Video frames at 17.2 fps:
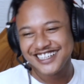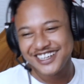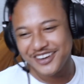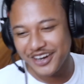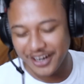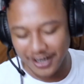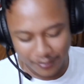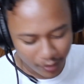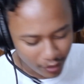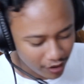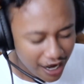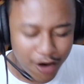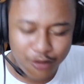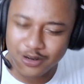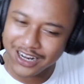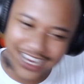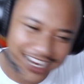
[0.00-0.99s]
eh pokok
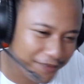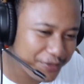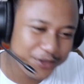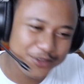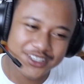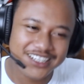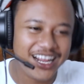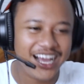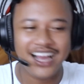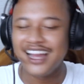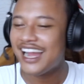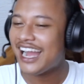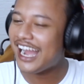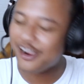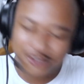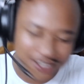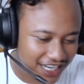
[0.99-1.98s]
aku udah gak peduli dah
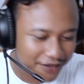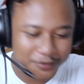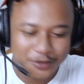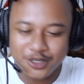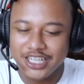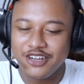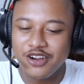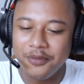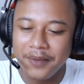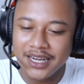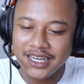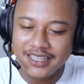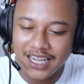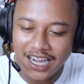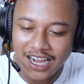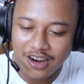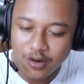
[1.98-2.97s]
aku udah gak peduli digombalin
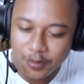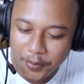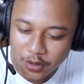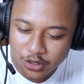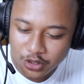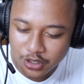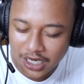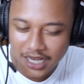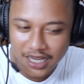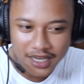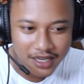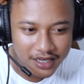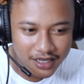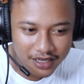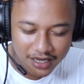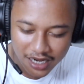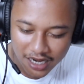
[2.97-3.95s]
dah aku foto dah
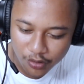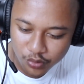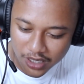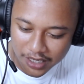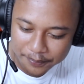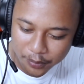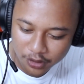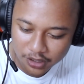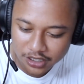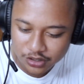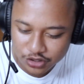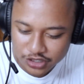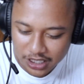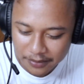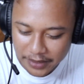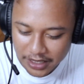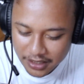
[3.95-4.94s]
aku lapor di
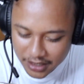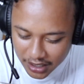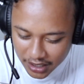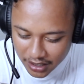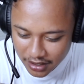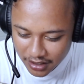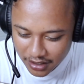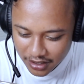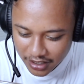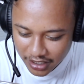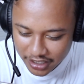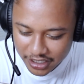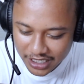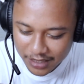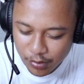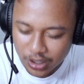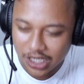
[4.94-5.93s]
sosial media
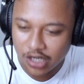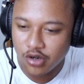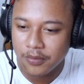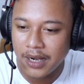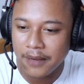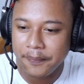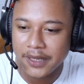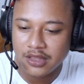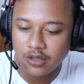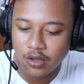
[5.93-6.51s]
ini udah buat aku baper